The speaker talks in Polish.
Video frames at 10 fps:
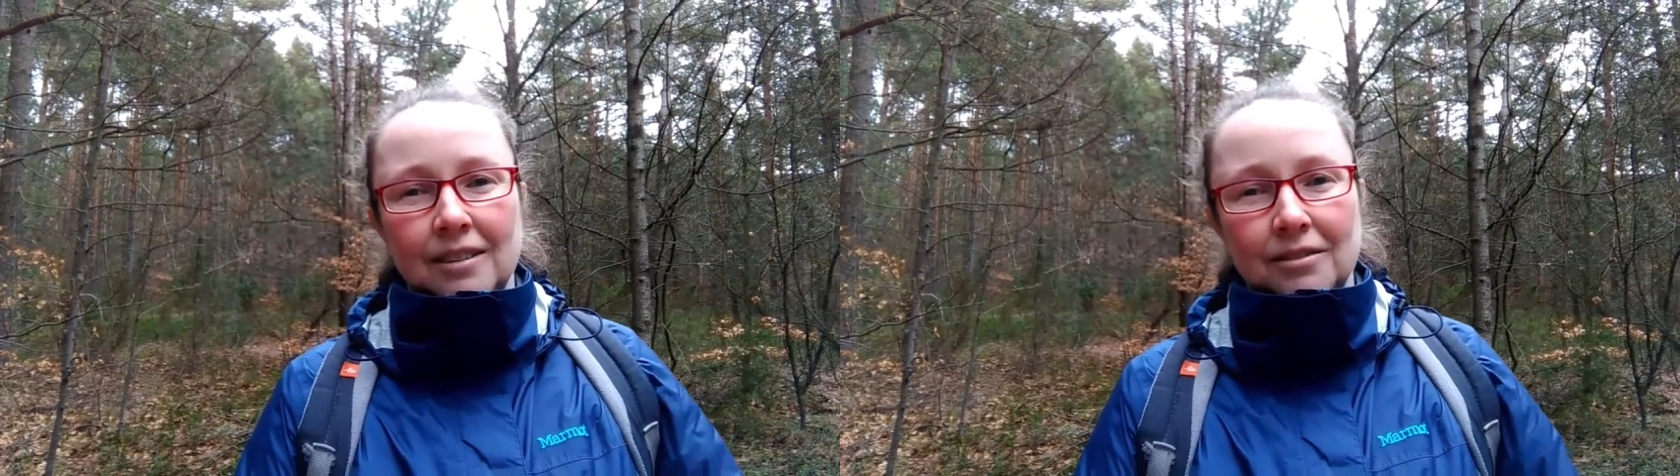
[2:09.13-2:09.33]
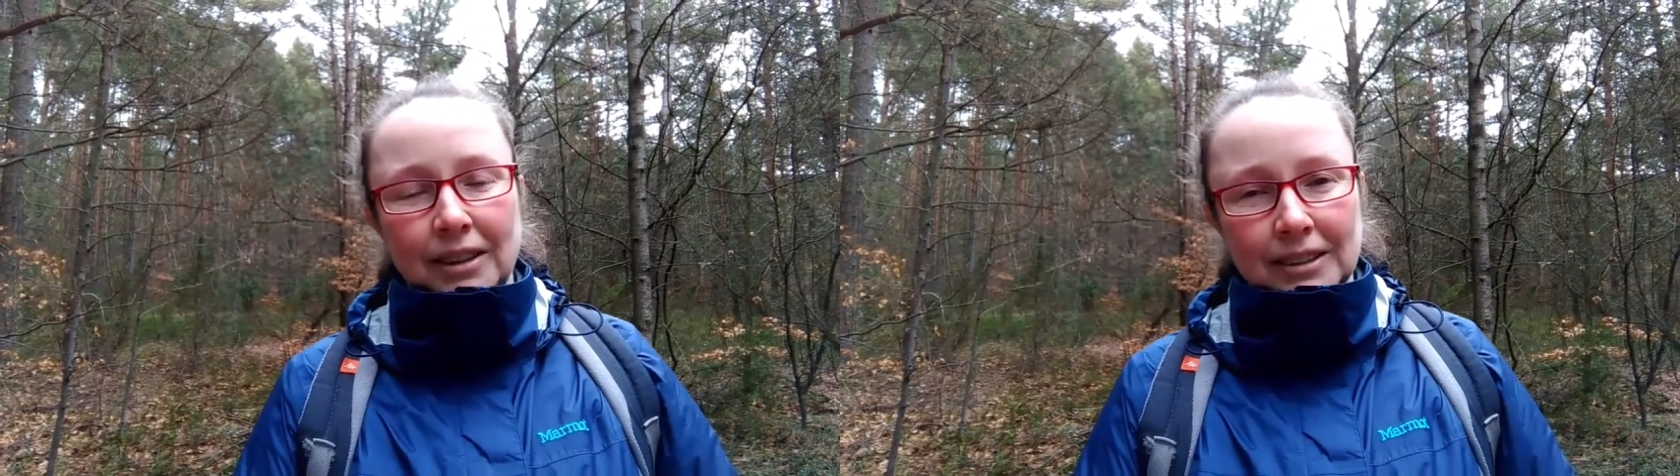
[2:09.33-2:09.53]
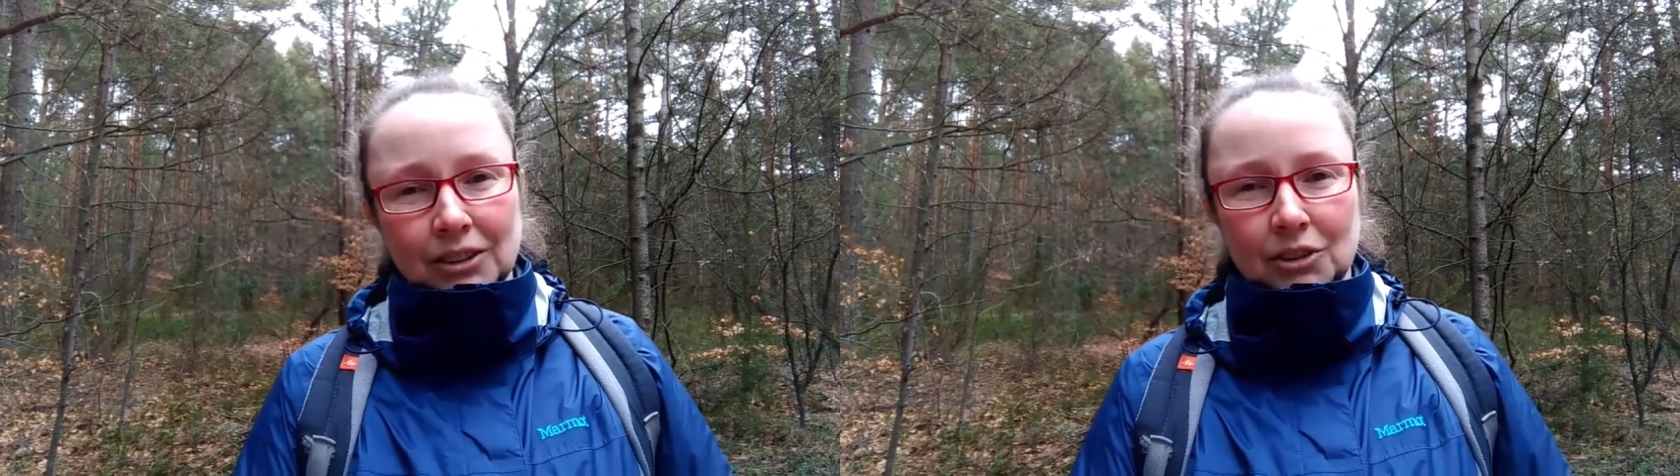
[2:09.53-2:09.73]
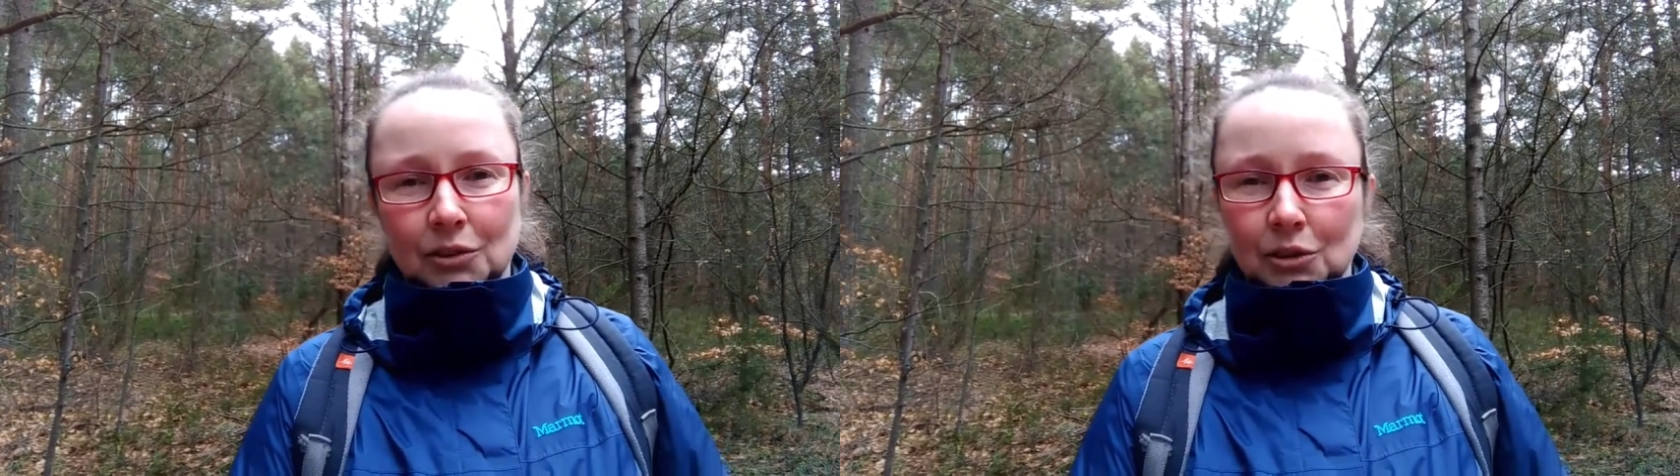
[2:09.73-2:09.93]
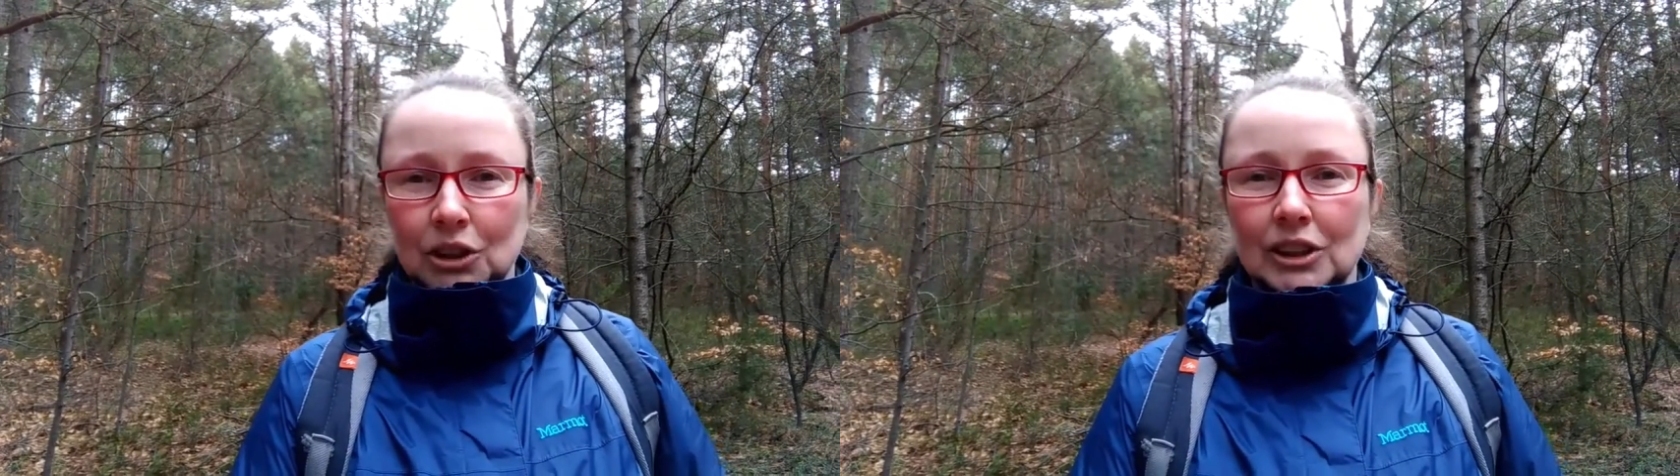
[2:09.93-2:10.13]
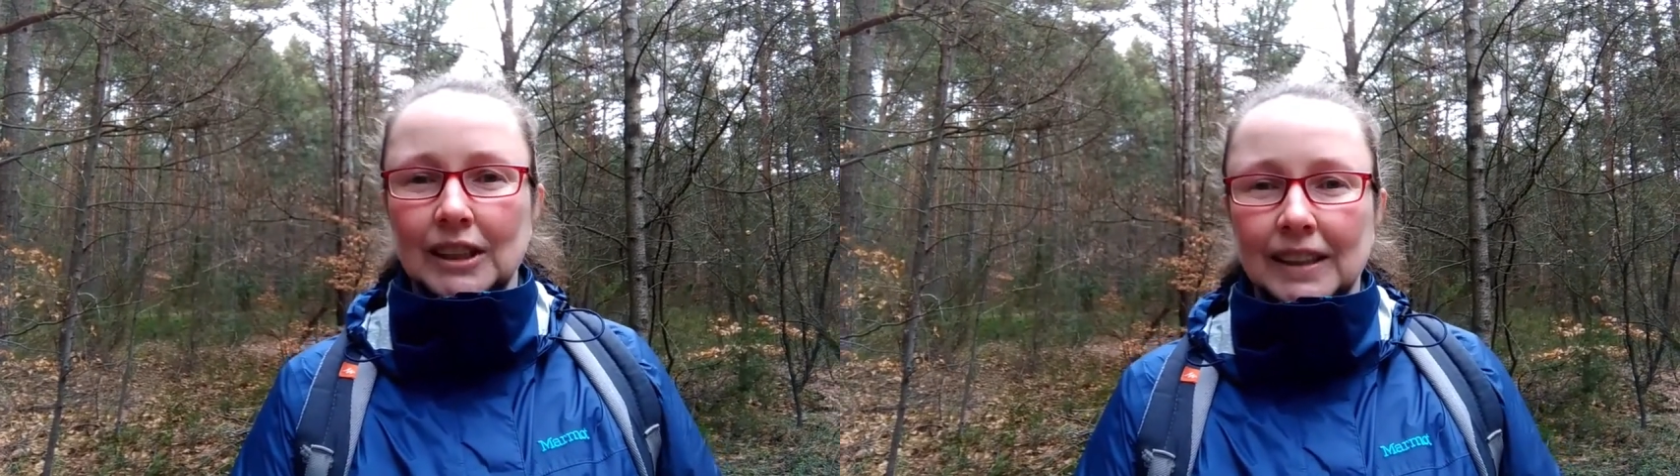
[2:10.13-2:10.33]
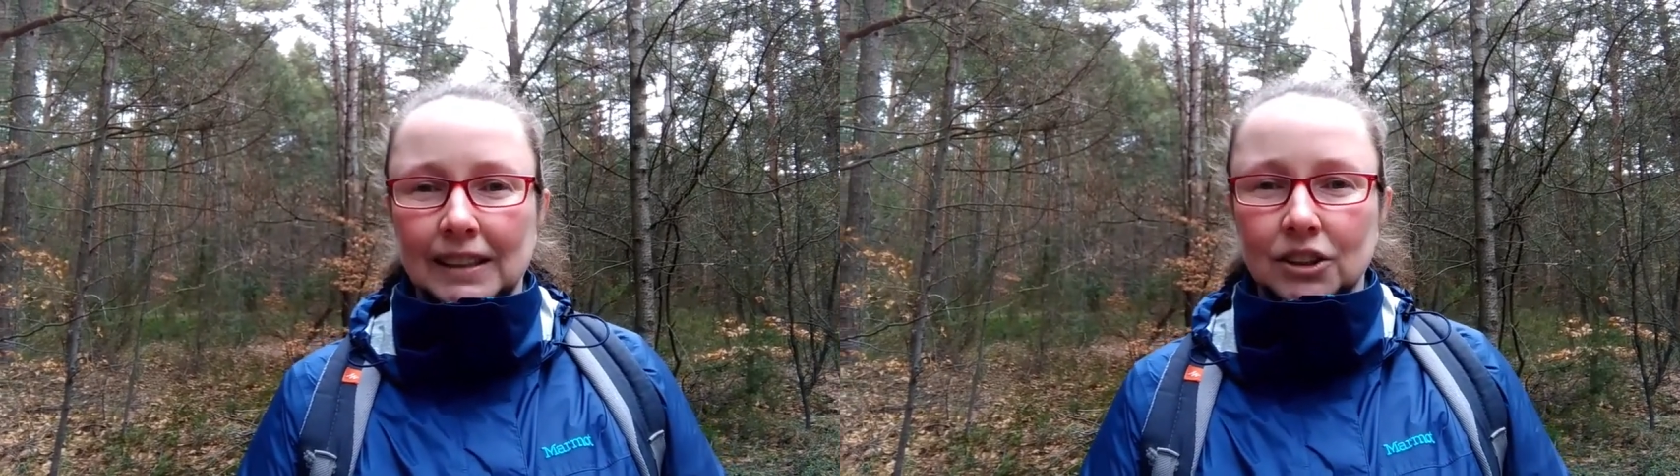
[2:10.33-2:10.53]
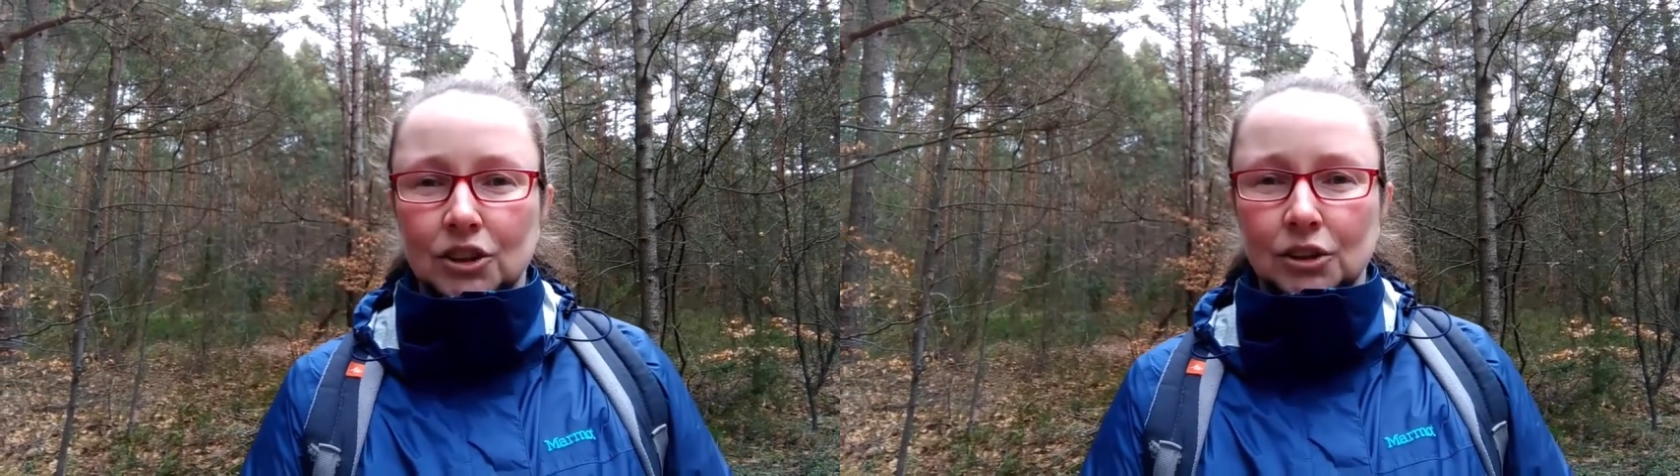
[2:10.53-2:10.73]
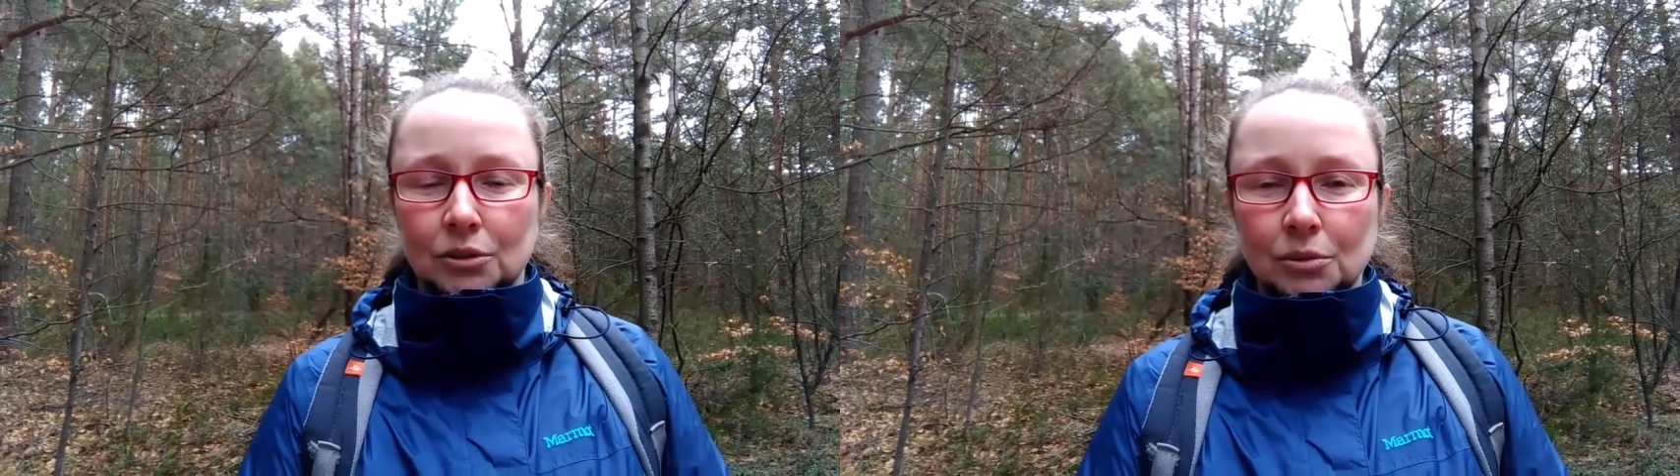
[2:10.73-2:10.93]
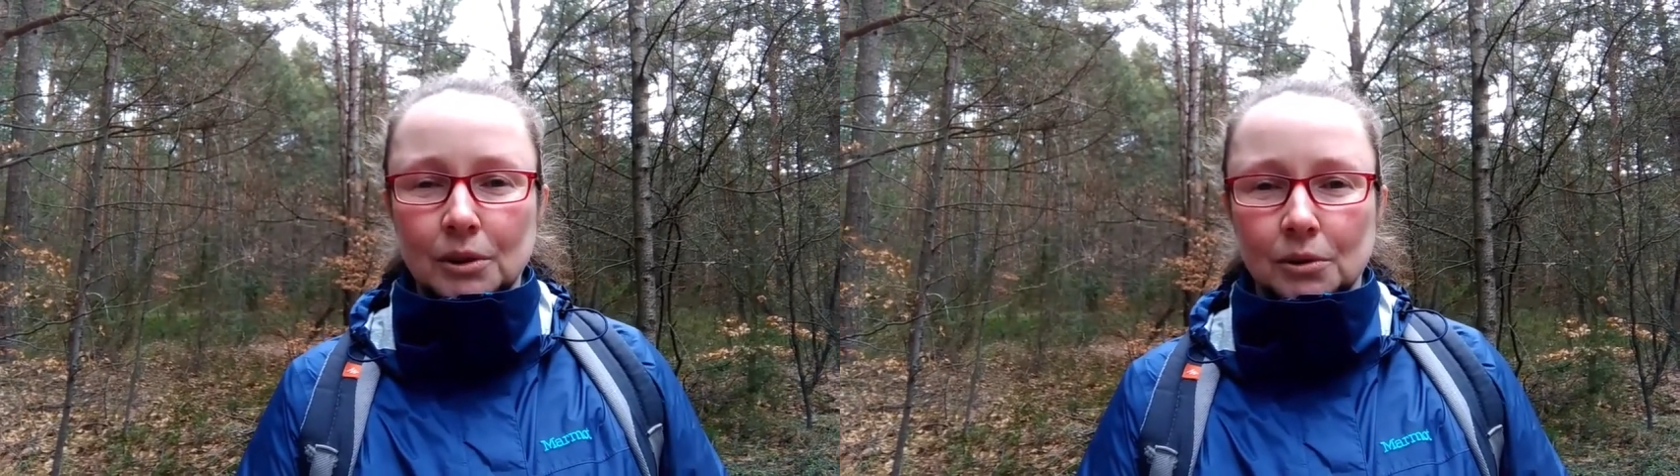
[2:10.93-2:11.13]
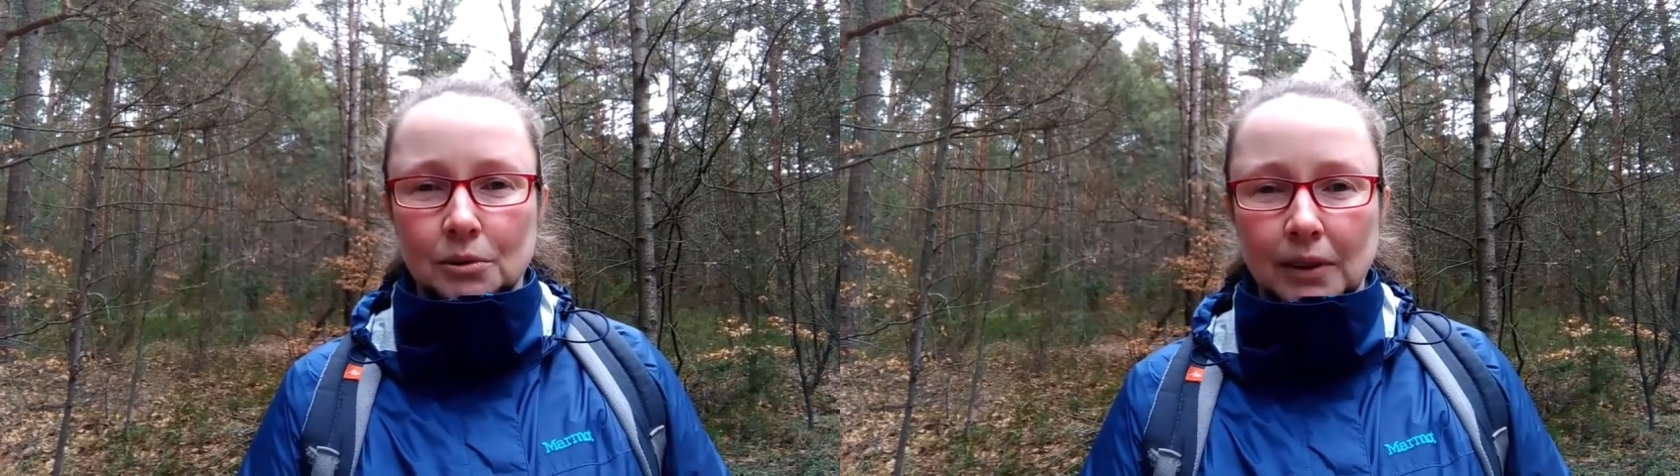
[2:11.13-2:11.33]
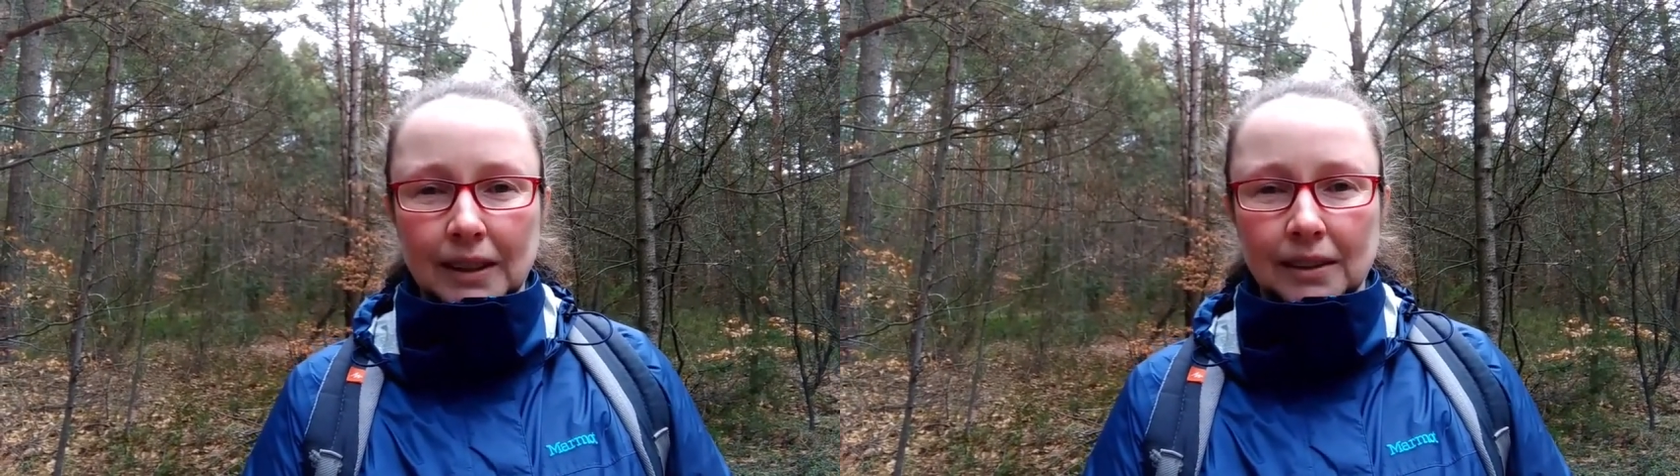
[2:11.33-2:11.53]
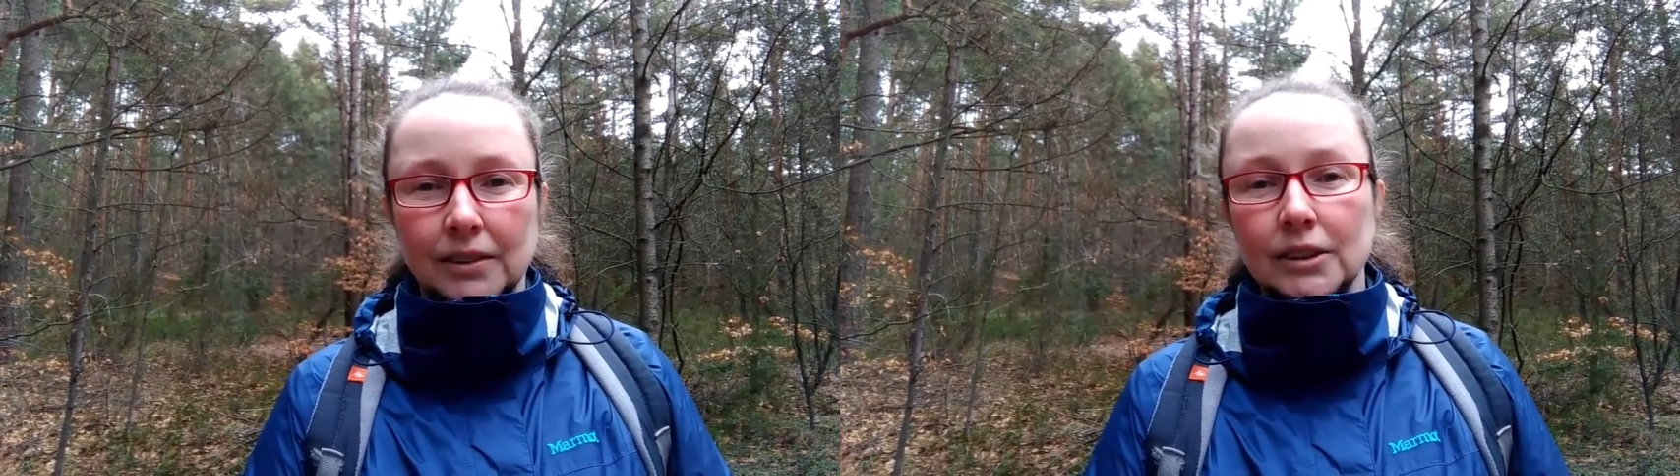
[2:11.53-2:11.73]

Warto zwrócić na takie szczegóły uwagę,